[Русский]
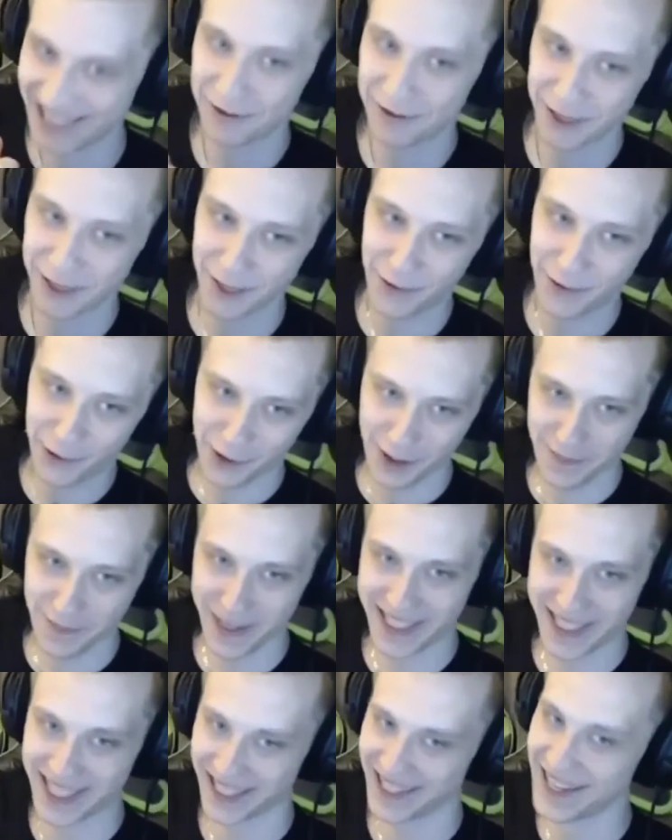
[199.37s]
в комнате
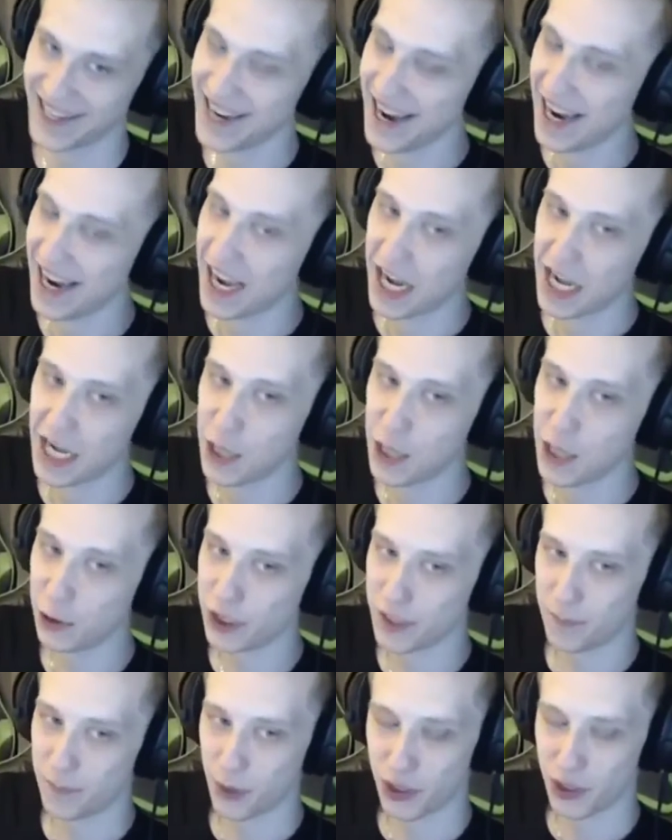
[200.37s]
лютый
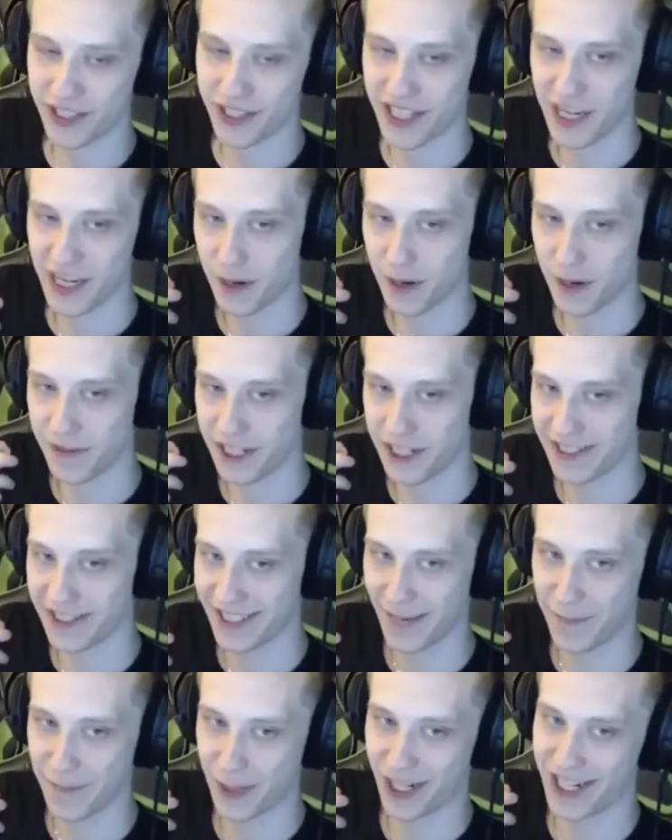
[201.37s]
просто неимоверный запах
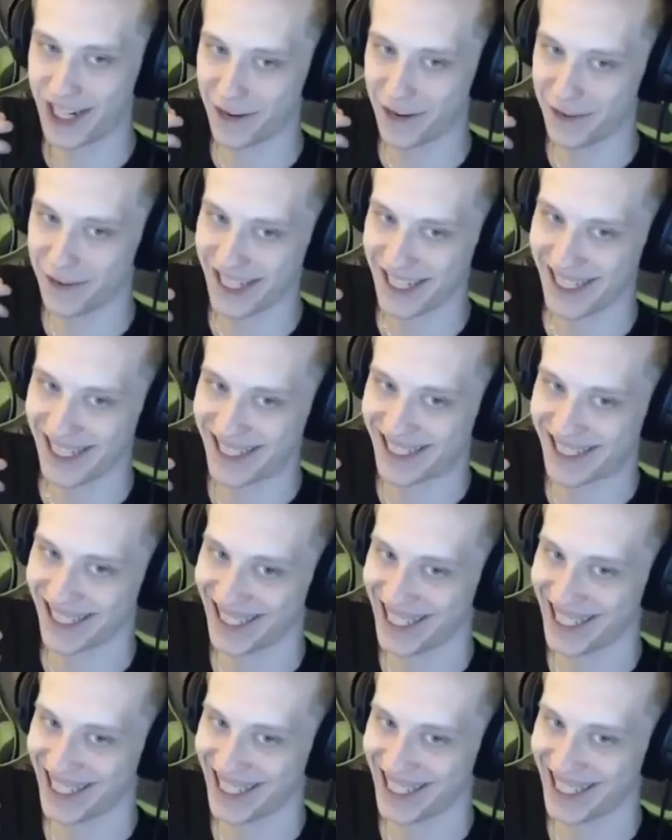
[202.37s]
говна стоит.